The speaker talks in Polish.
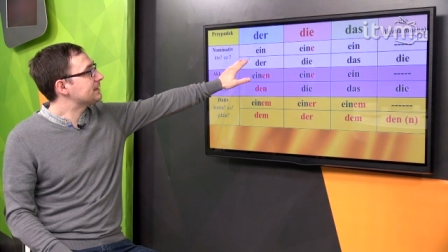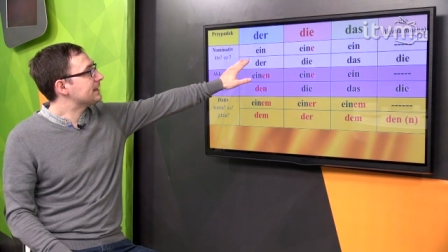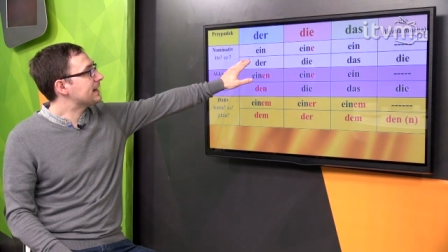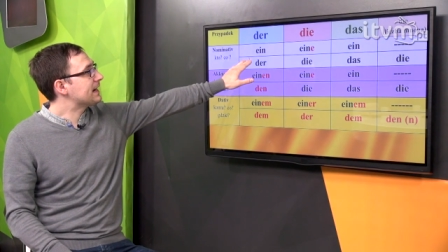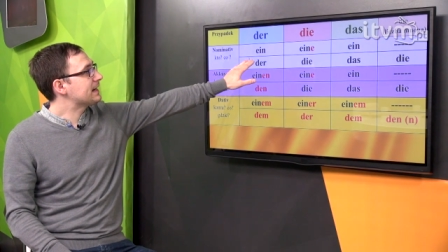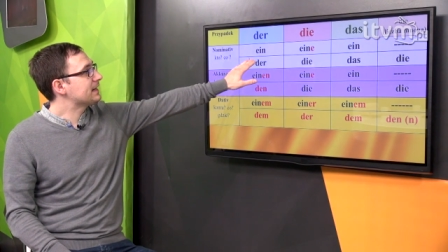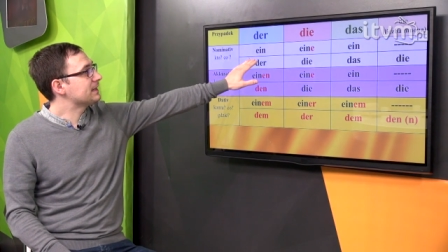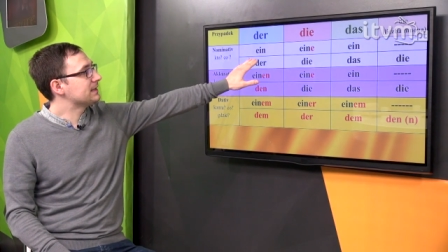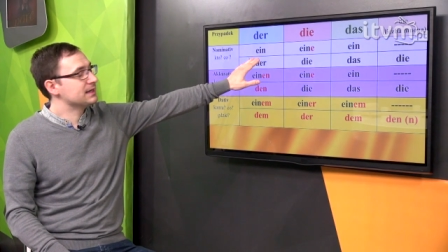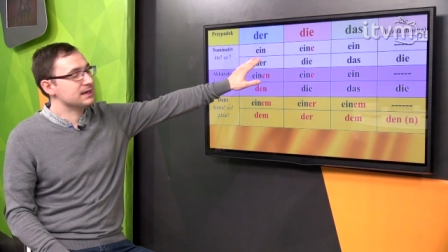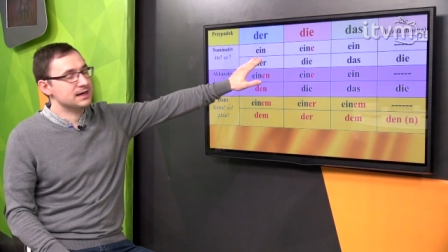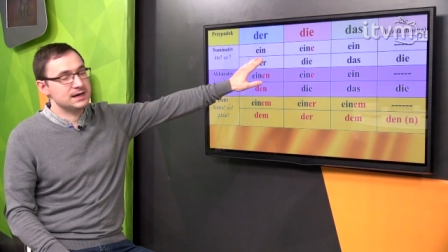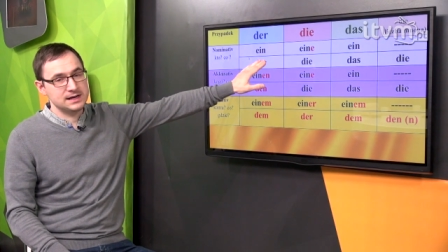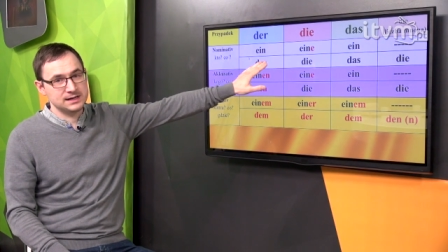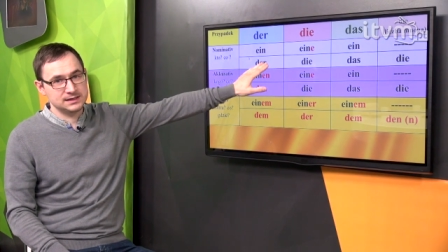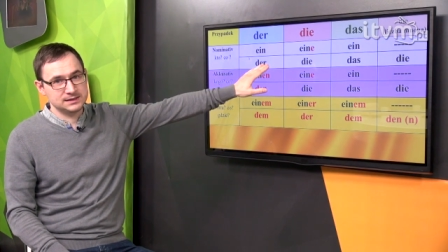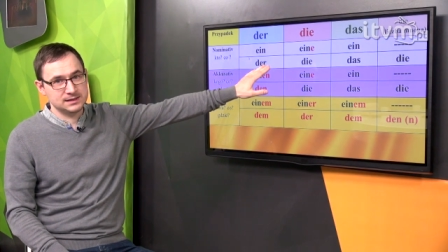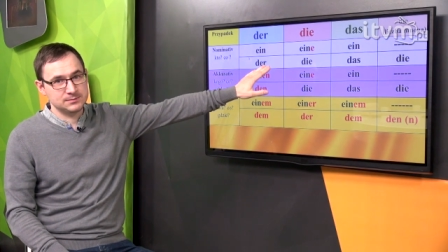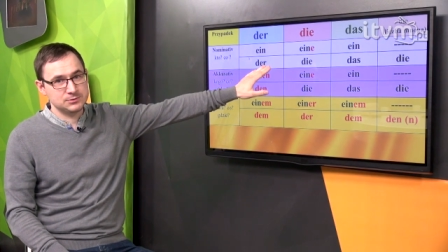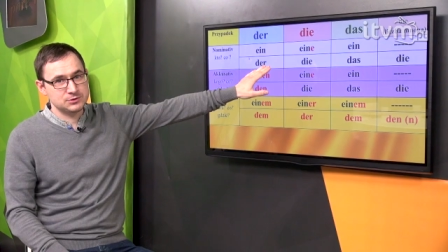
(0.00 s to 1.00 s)
eine,
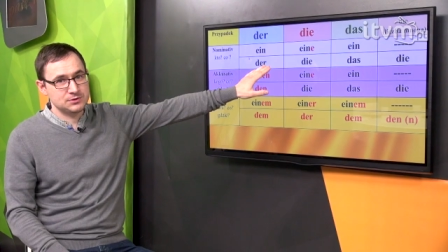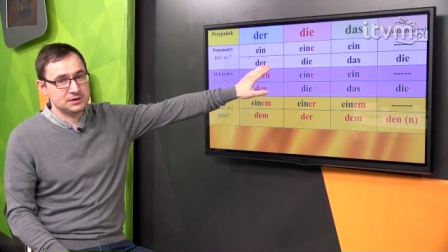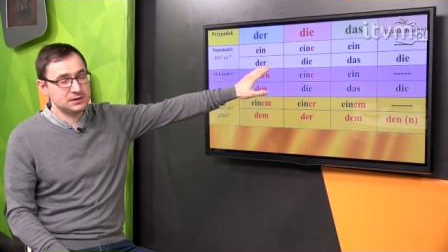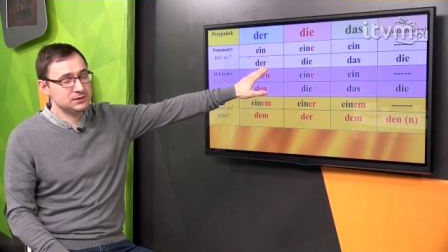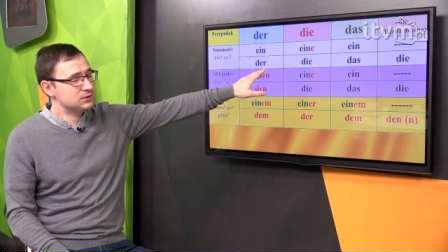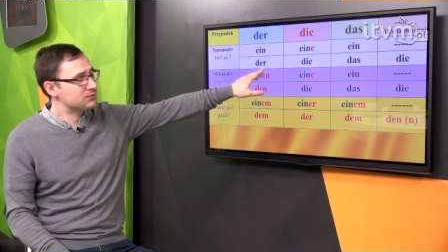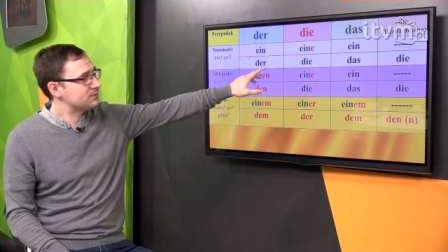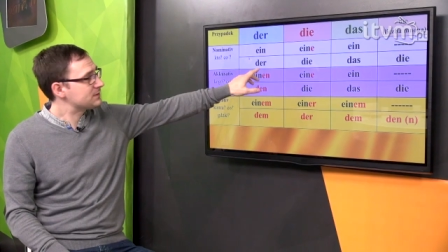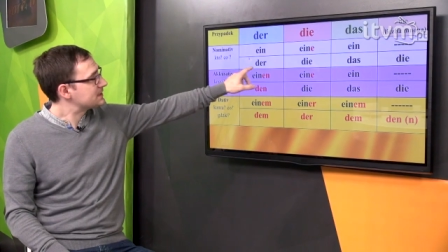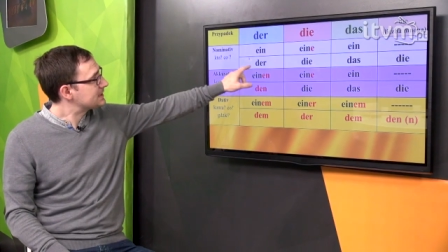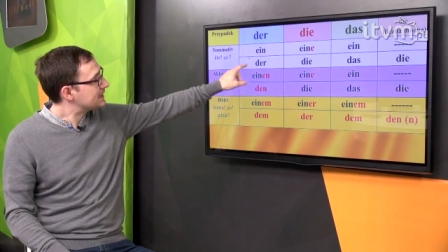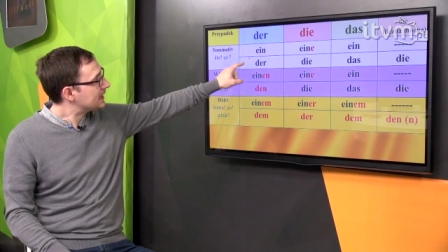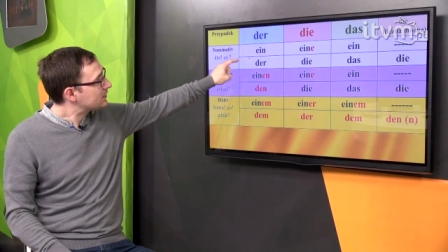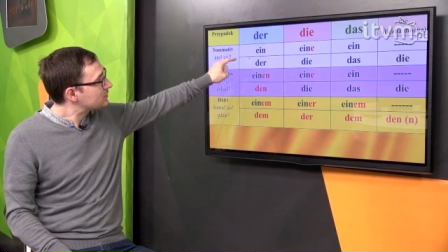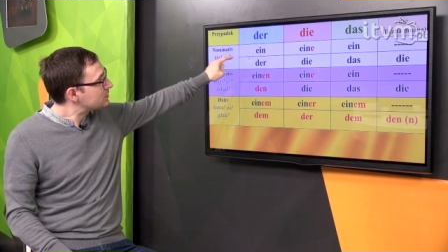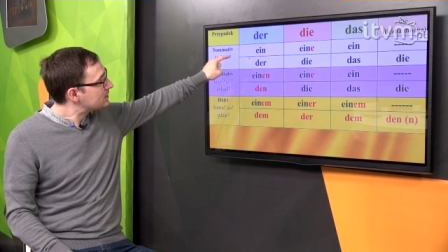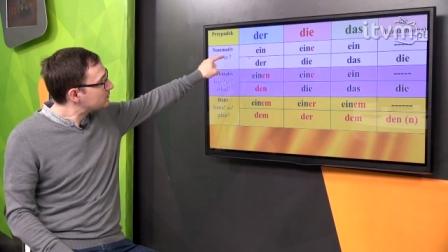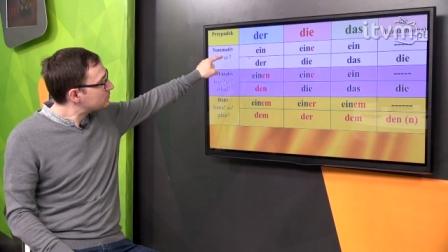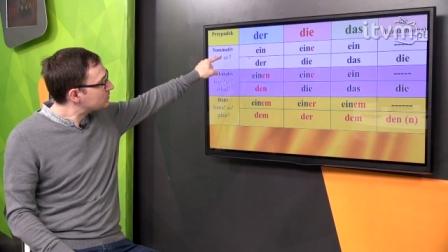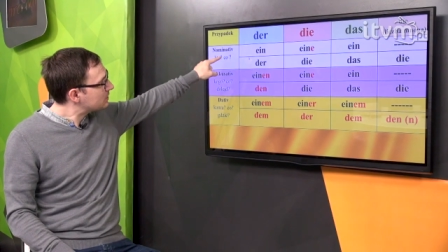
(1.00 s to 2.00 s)
ein na przykład, to
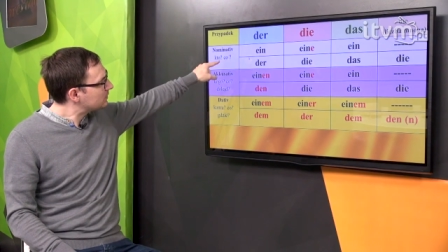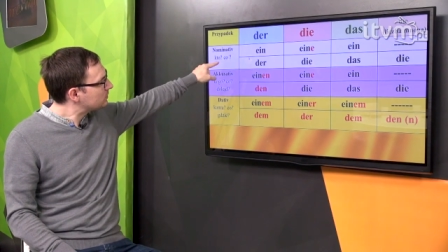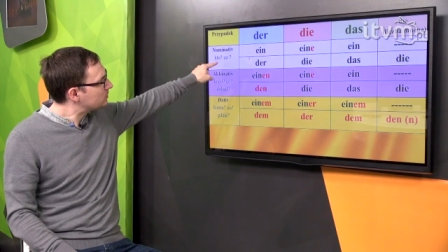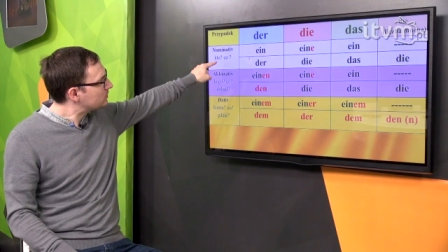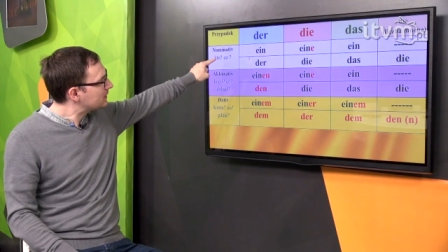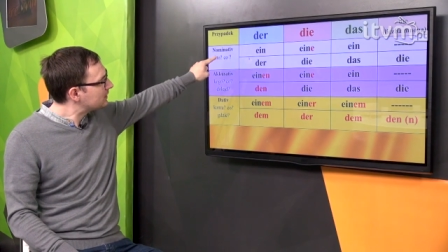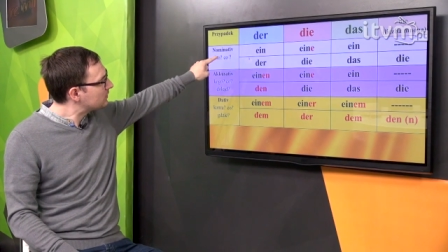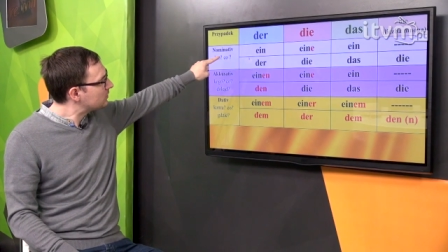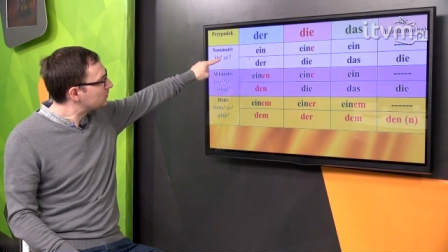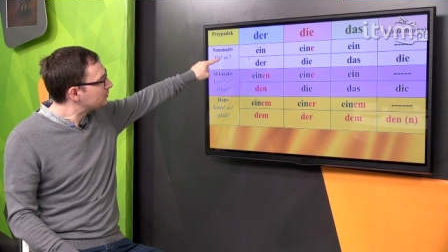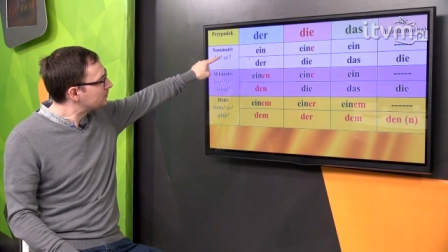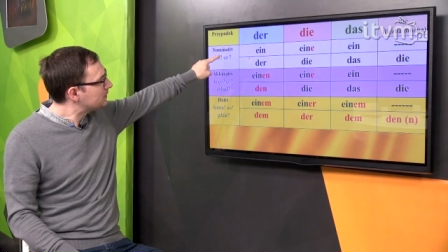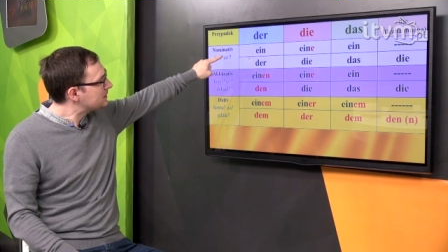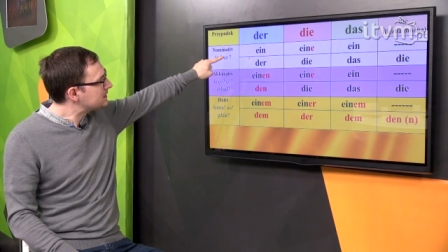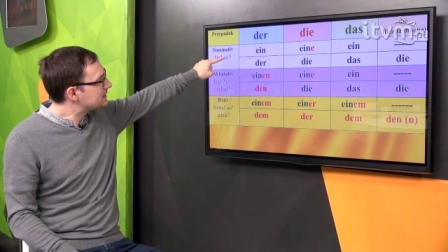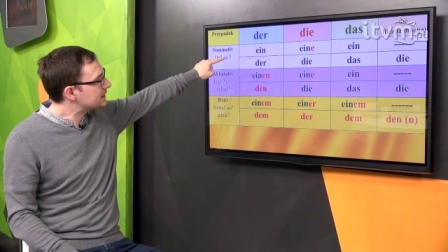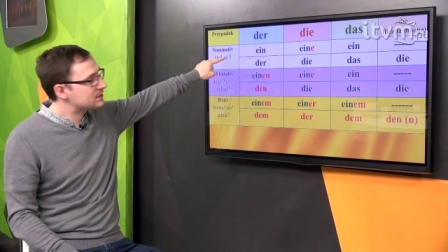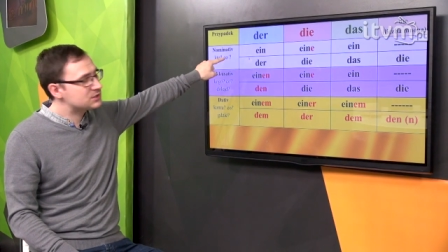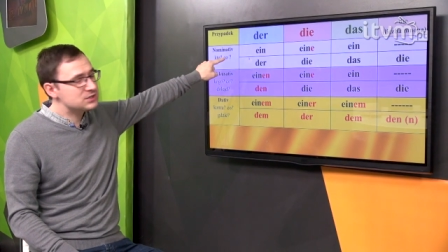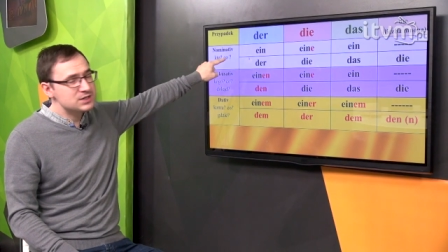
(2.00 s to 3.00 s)
wystarczy na przykład tutaj
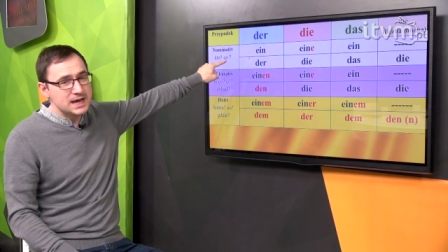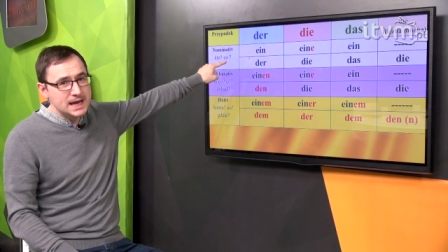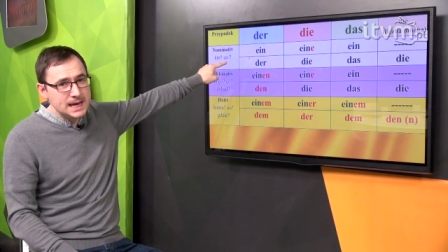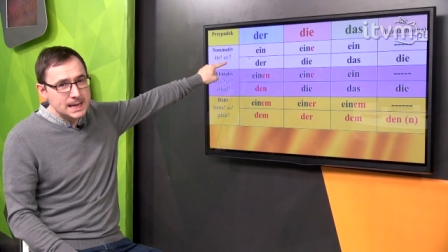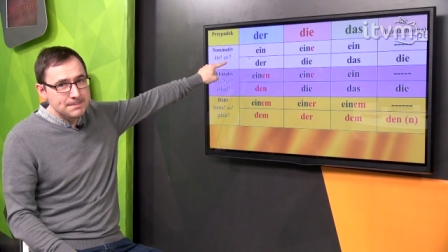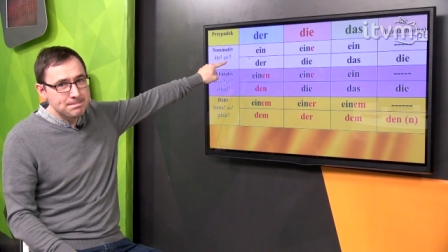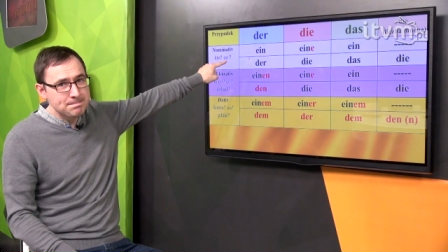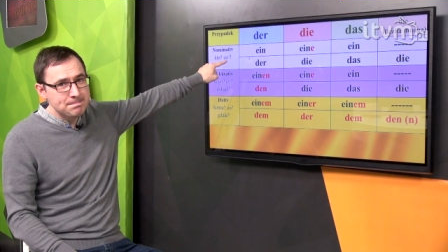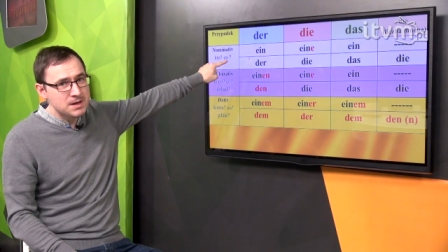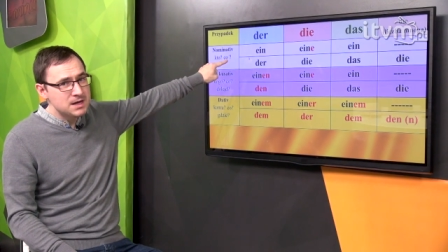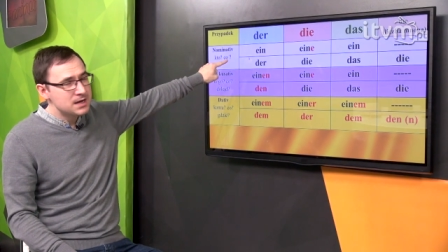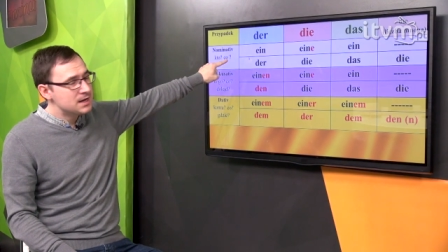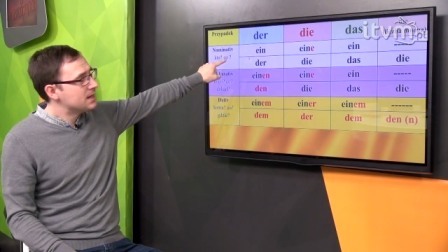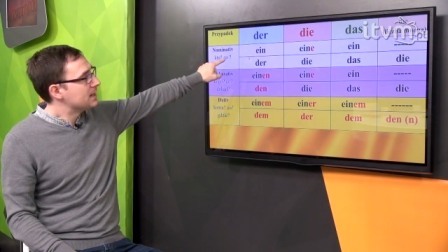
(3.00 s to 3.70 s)
dopisać m